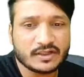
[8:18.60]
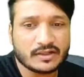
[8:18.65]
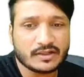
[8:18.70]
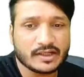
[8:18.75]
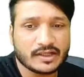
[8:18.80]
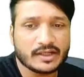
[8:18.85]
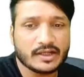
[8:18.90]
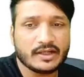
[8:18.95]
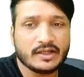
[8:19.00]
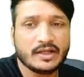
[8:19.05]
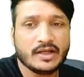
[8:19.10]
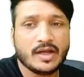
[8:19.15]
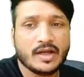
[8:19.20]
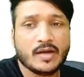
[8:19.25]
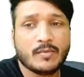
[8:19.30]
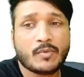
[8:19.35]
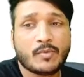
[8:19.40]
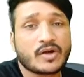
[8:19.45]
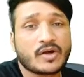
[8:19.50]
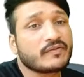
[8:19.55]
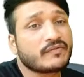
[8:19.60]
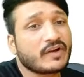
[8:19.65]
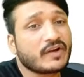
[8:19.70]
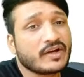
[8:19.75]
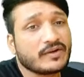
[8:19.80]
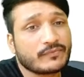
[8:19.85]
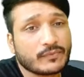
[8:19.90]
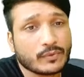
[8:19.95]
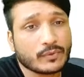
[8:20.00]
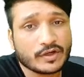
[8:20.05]
ठीक है
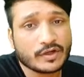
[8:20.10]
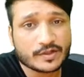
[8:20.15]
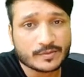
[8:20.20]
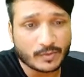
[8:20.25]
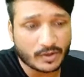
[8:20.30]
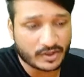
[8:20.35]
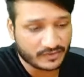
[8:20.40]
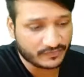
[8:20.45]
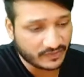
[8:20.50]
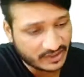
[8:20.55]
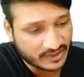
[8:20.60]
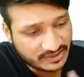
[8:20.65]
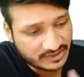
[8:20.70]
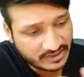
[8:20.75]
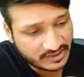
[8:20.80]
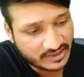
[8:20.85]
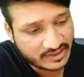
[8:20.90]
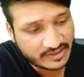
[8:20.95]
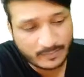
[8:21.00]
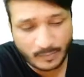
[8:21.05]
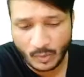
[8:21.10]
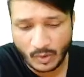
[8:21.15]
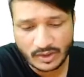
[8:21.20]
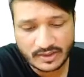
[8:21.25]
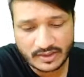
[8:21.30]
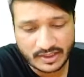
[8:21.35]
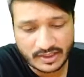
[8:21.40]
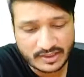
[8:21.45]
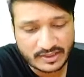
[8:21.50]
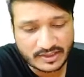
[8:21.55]
मॉडिफाइड फूड्स मॉडिफाइड जीन्स बहुत
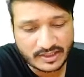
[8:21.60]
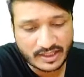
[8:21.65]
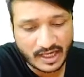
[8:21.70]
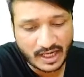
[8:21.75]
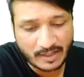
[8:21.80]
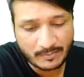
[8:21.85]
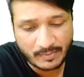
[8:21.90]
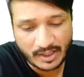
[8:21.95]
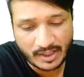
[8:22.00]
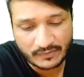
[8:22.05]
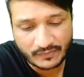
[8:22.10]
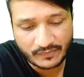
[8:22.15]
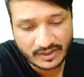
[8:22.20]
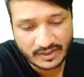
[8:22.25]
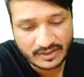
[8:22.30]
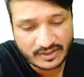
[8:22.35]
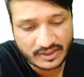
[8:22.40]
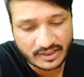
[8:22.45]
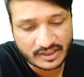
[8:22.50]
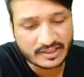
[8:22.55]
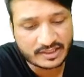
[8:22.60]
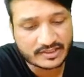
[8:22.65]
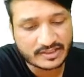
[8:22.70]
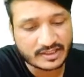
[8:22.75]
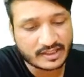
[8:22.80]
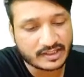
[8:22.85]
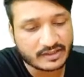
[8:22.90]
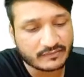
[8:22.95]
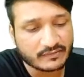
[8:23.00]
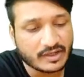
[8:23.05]
सारी चीज़ें एंड मैन्युफैक्चरिंग
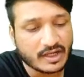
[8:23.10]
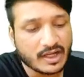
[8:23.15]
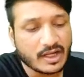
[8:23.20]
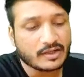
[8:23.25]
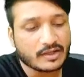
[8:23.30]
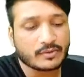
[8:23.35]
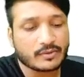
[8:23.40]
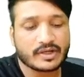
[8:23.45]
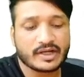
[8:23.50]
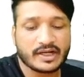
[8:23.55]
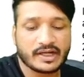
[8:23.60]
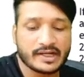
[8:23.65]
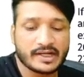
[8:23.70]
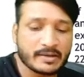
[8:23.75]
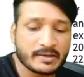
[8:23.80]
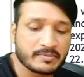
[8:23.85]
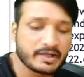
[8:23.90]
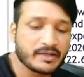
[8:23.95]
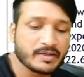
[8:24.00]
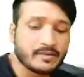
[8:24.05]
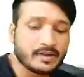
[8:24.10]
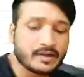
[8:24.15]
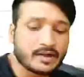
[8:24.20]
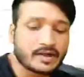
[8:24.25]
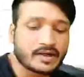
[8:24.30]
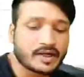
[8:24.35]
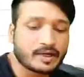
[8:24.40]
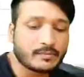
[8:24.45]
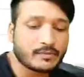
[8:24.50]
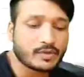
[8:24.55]
इंसेंटिव क्योंकि इंडिया में
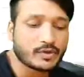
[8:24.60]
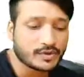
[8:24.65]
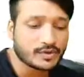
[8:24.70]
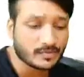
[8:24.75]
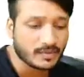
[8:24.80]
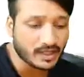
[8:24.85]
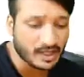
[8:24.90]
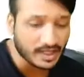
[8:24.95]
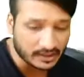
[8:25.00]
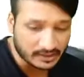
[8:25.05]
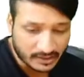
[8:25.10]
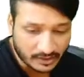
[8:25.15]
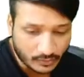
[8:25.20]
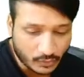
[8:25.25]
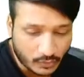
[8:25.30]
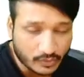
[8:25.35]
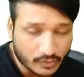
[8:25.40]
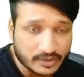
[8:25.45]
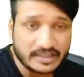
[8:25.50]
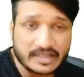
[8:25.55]
अगर आप गुड्स बनाते हो